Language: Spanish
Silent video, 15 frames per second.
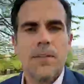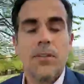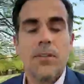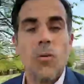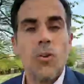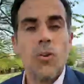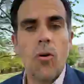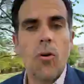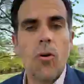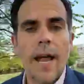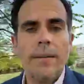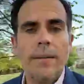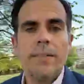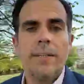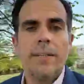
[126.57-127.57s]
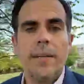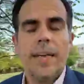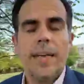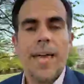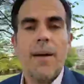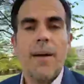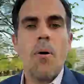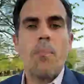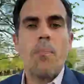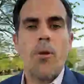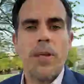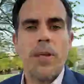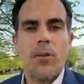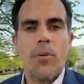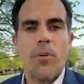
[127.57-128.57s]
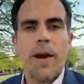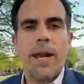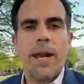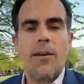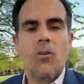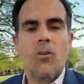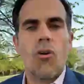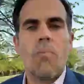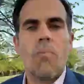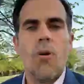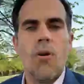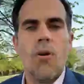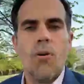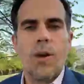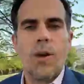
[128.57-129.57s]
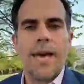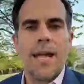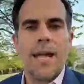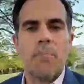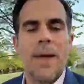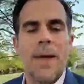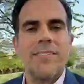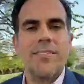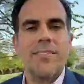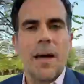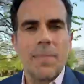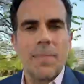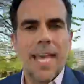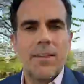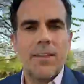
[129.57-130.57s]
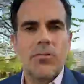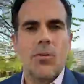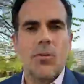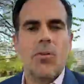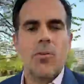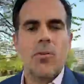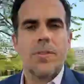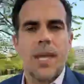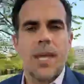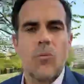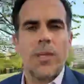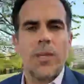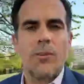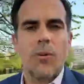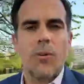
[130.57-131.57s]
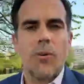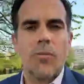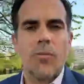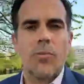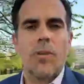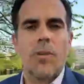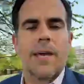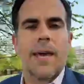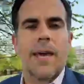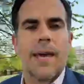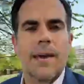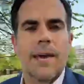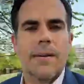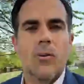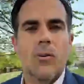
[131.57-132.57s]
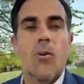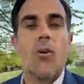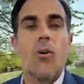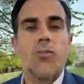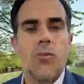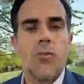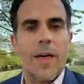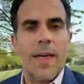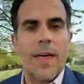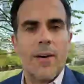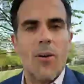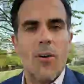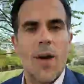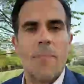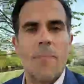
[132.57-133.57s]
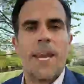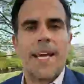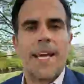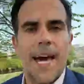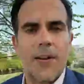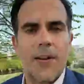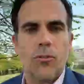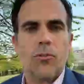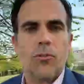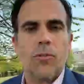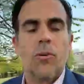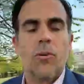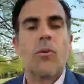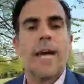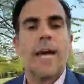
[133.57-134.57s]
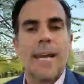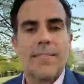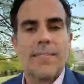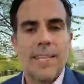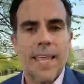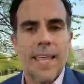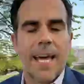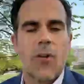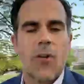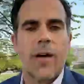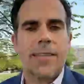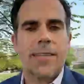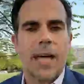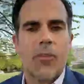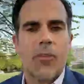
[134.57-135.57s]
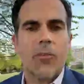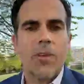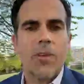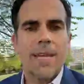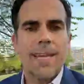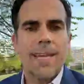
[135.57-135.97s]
En segundo lugar, hemos podido ver cómo el pensamiento de nuestros eh, co-ciudadanos americanos, los que residen en los estados,